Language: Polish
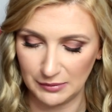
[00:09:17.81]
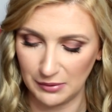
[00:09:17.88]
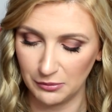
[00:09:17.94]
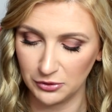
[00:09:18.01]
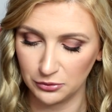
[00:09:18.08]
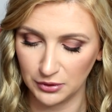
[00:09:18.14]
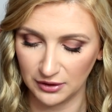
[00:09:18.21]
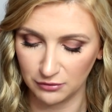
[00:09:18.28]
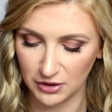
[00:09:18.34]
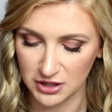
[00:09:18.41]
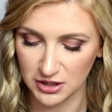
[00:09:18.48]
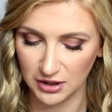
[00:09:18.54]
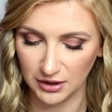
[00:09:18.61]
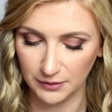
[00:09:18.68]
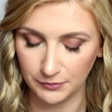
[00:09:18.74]
Mamy tutaj
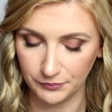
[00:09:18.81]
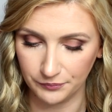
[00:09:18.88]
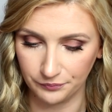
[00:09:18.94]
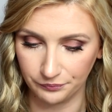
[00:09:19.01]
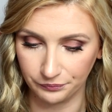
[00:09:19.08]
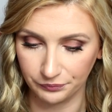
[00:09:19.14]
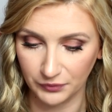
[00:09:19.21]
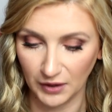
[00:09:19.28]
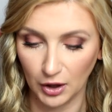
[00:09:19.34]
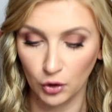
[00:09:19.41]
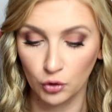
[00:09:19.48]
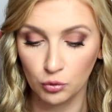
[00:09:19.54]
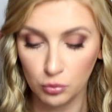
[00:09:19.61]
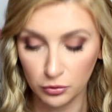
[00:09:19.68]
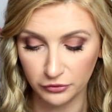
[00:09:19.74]
właśnie mm,
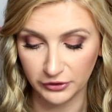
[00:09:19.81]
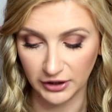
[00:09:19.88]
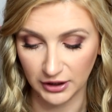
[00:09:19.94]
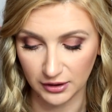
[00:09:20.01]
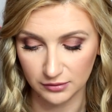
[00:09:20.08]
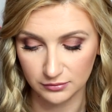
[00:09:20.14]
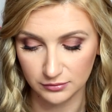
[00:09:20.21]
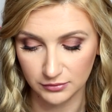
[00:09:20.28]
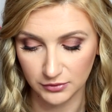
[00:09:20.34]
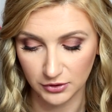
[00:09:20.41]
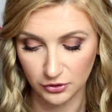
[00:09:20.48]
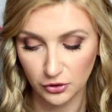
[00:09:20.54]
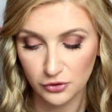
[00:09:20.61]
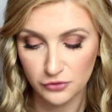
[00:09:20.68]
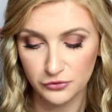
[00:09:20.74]
głównie
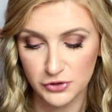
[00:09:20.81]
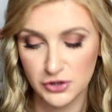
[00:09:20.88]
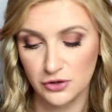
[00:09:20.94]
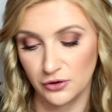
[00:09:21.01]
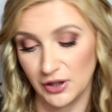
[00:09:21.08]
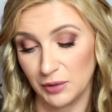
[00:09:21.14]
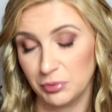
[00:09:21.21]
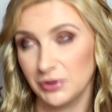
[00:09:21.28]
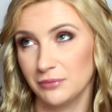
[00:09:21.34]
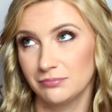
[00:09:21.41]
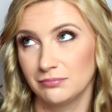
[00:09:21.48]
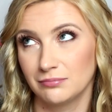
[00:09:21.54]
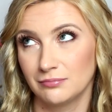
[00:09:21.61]
to wszystko jakby...